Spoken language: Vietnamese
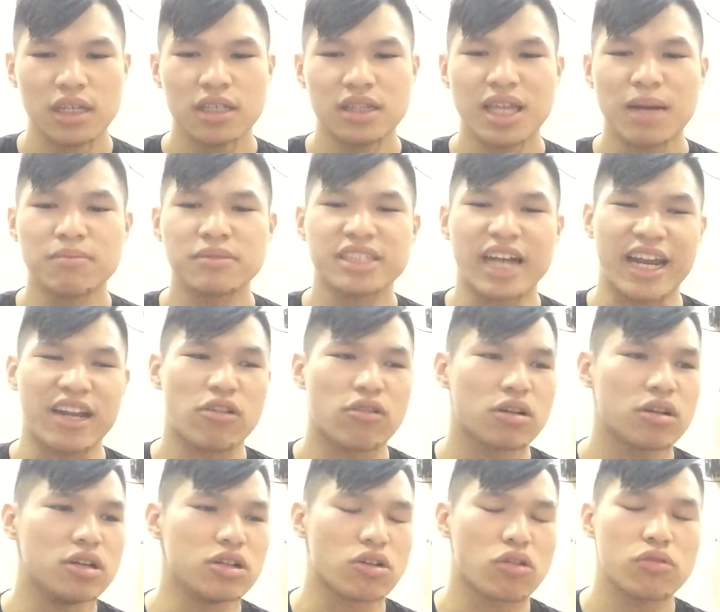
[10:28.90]
tâm trạng con
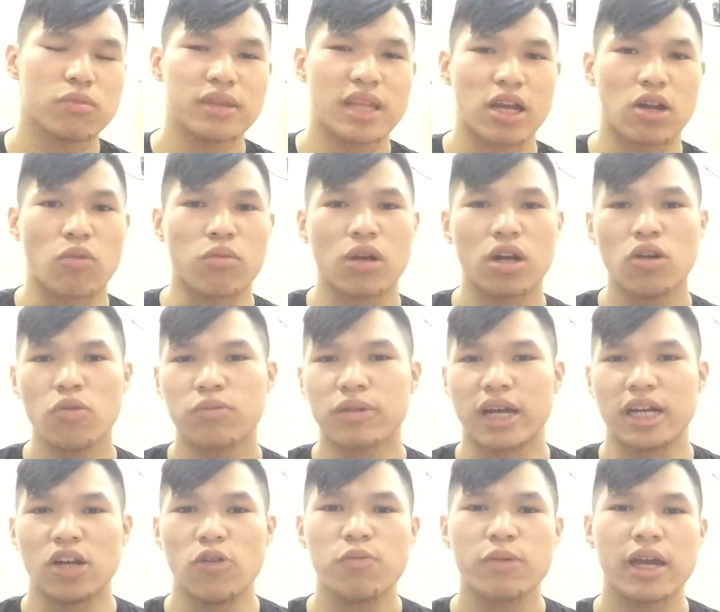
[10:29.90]
người của chúng ta cũng có lúc
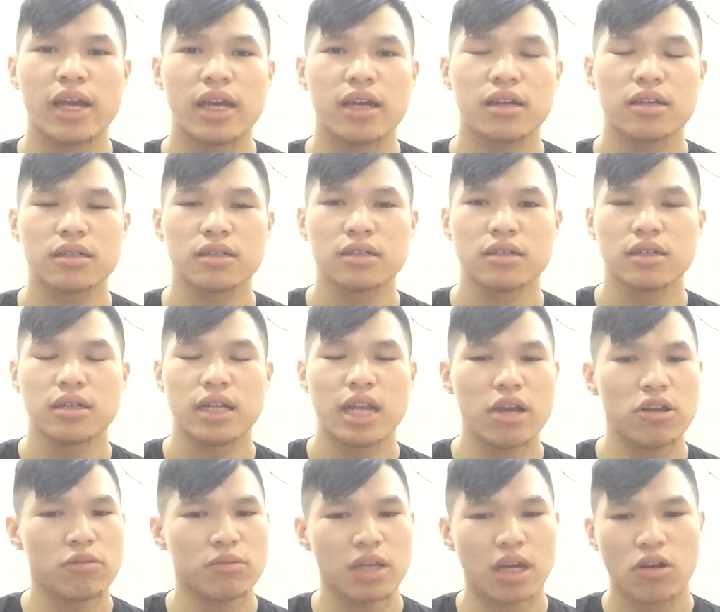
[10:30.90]
này lúc kia.
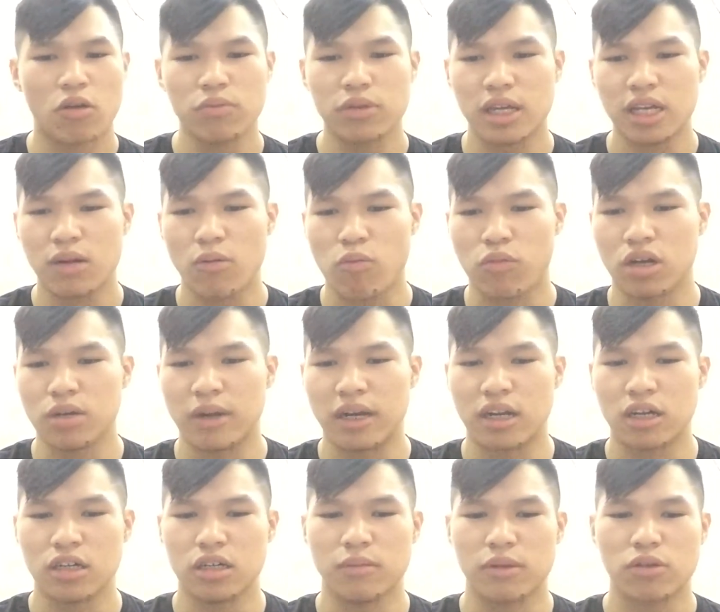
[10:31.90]
Nếu chúng ta cũng chỉ là một người bình
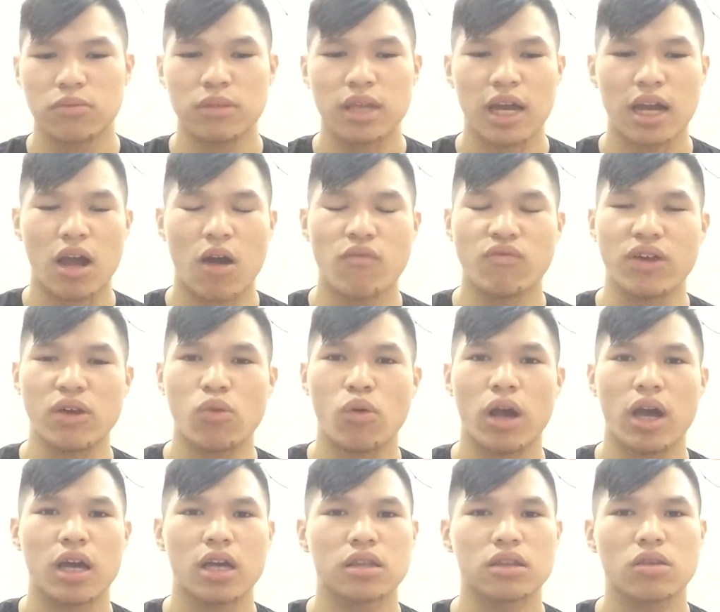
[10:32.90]
thường mà chúng ta không phải
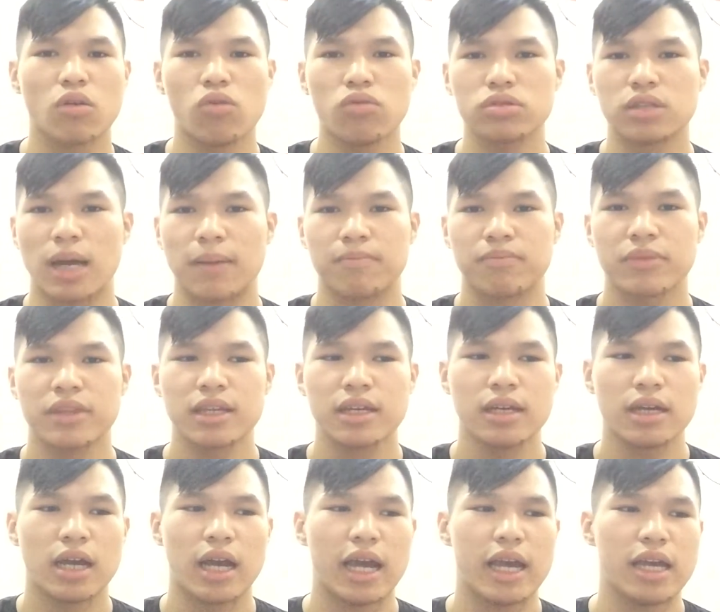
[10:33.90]
qua tu tập
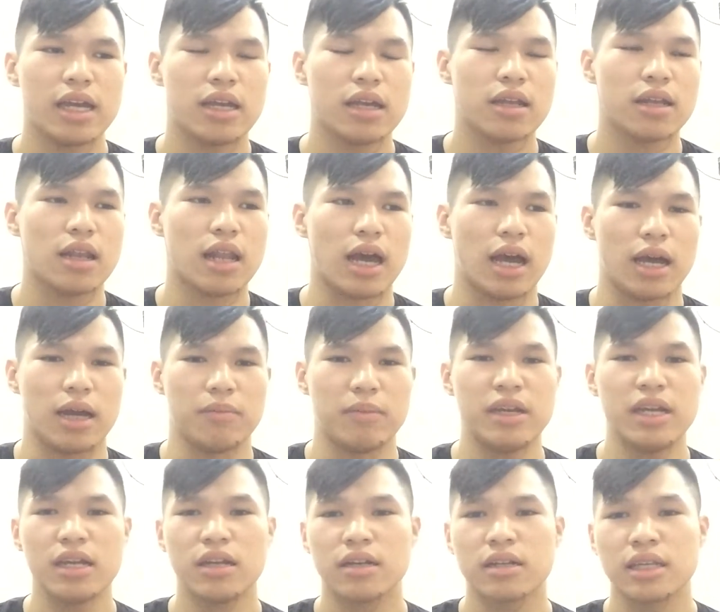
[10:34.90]
hay là
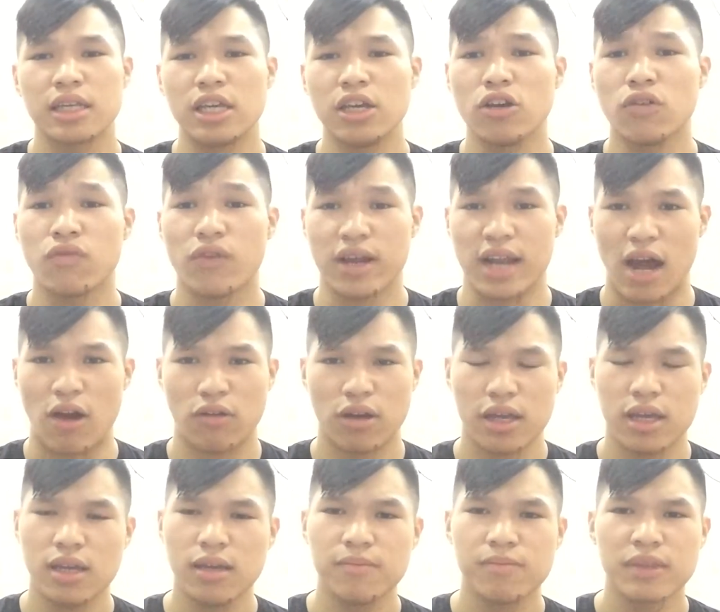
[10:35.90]
biết nhiều về đạo
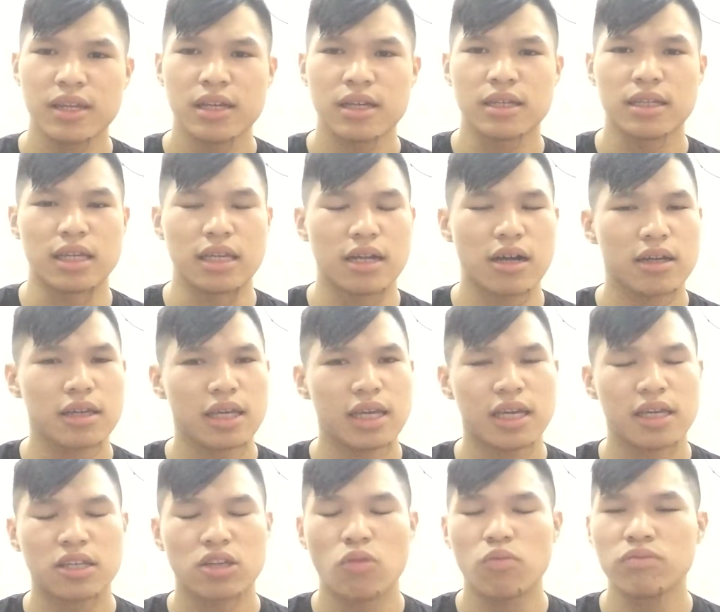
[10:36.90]
lý thì đương
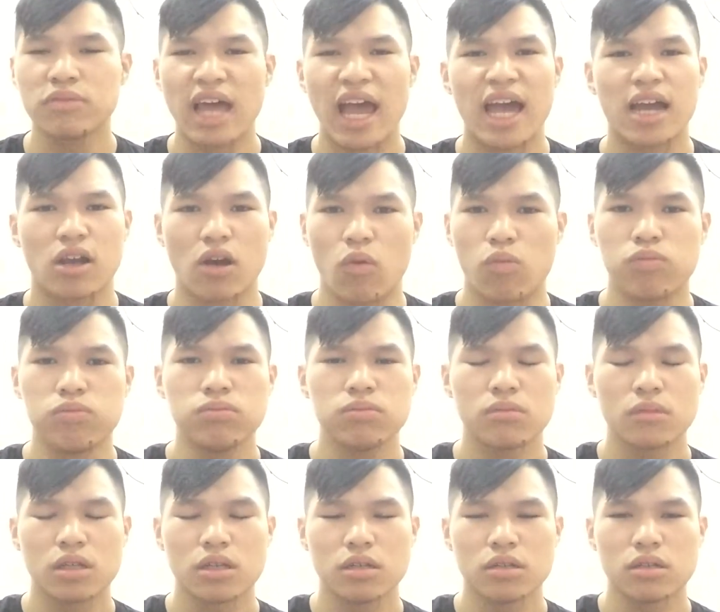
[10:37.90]
nhiên chúng ta cũng
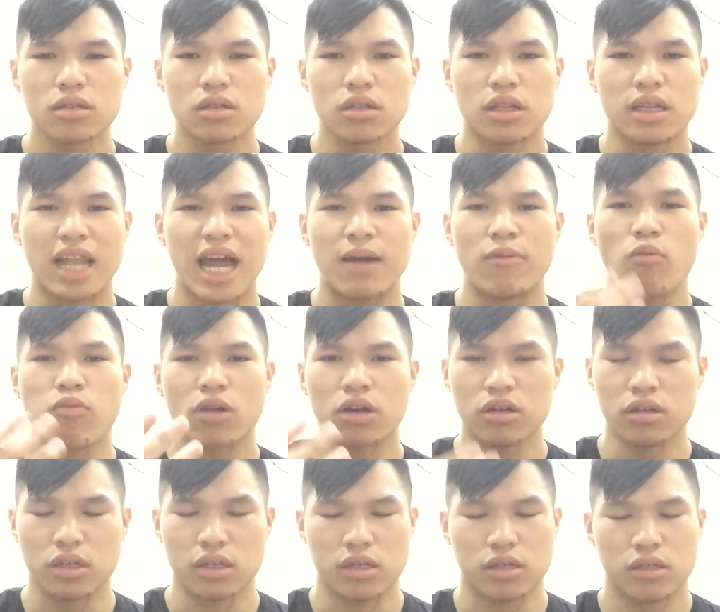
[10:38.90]
là một
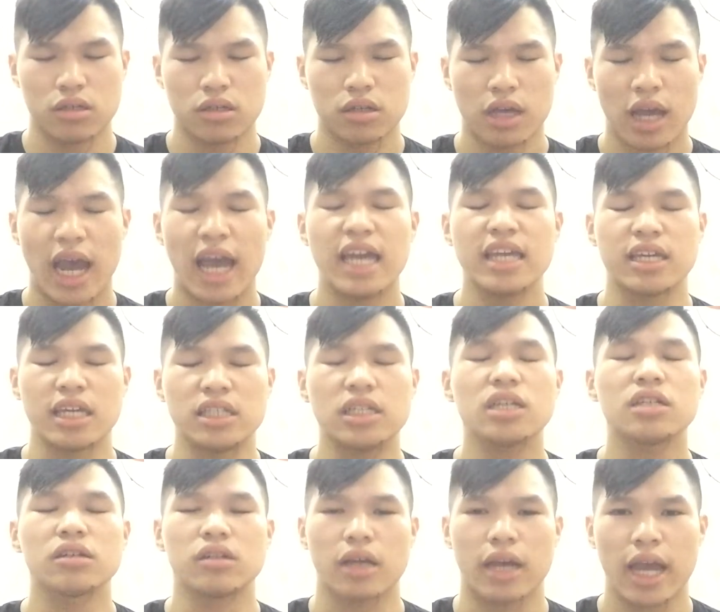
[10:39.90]
người hay chỉ
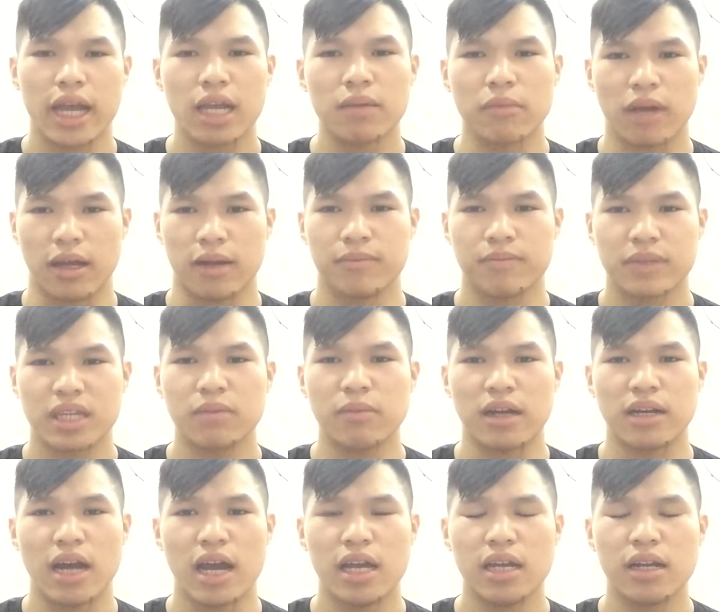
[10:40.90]
trích người khác các bạn. Các
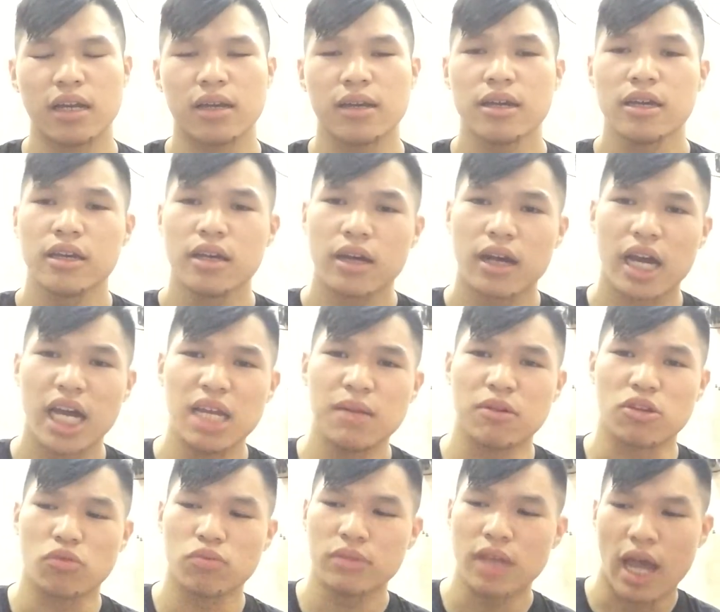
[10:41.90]
bạn để ý đi, khi mà
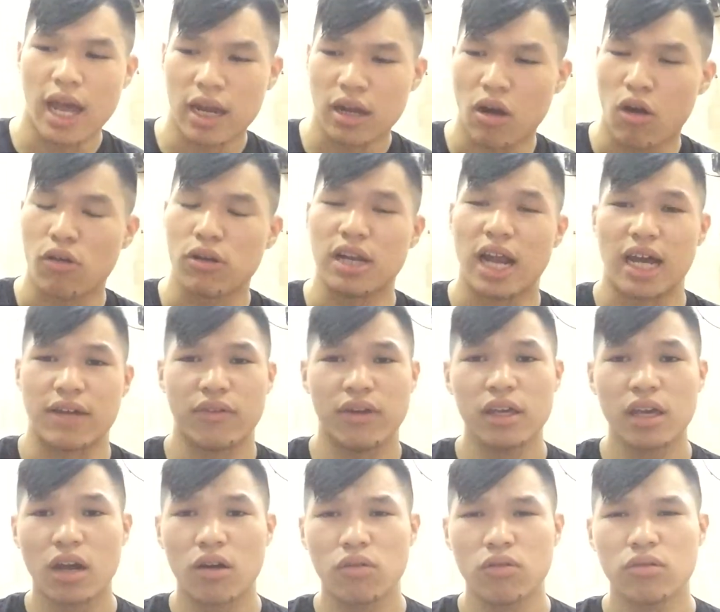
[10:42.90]
chúng ta ngồi lại với
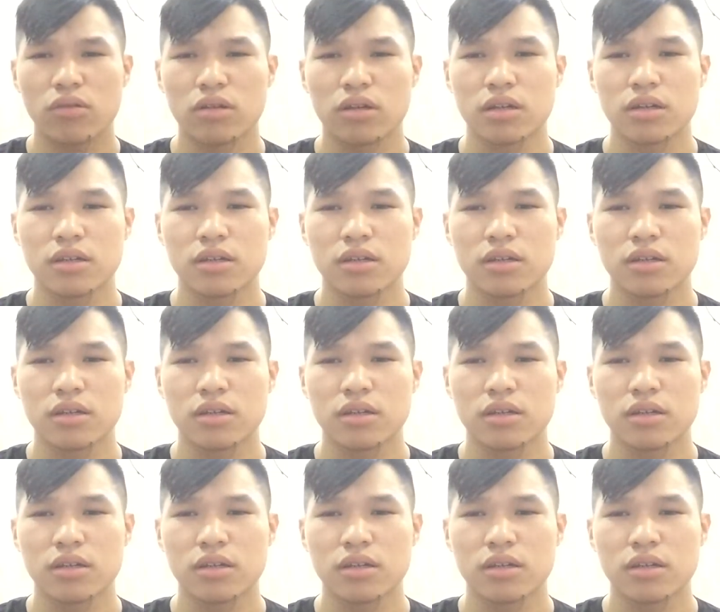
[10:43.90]
nhau,